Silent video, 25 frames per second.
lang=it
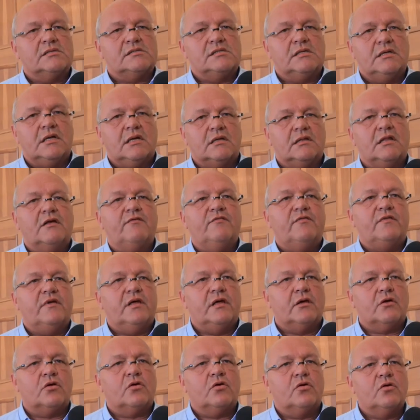sia
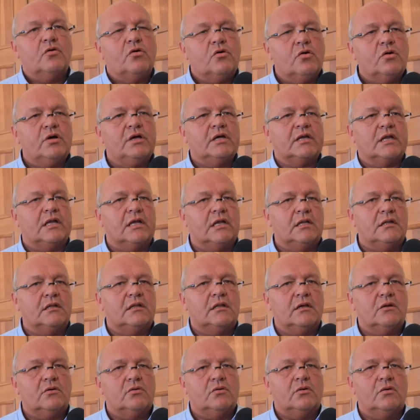davvero
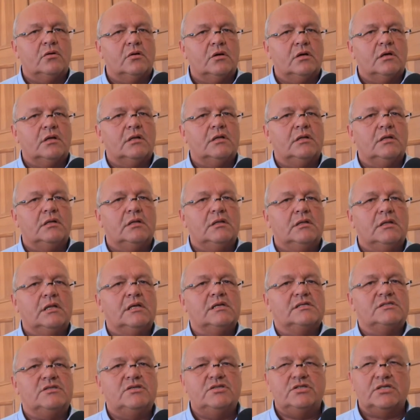coerente con le
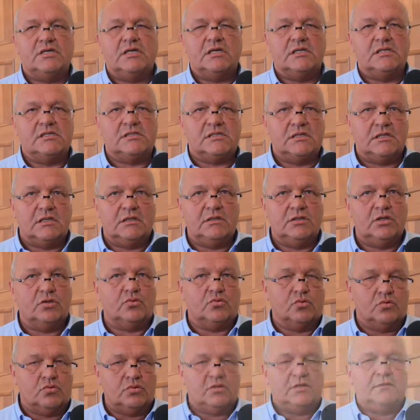esigenze di
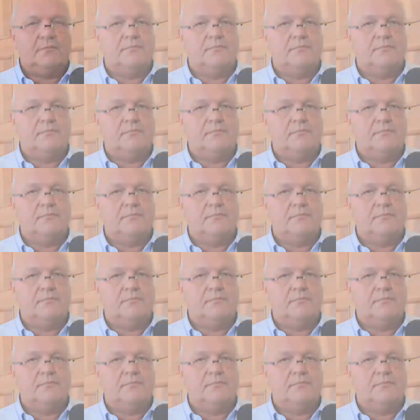tutti.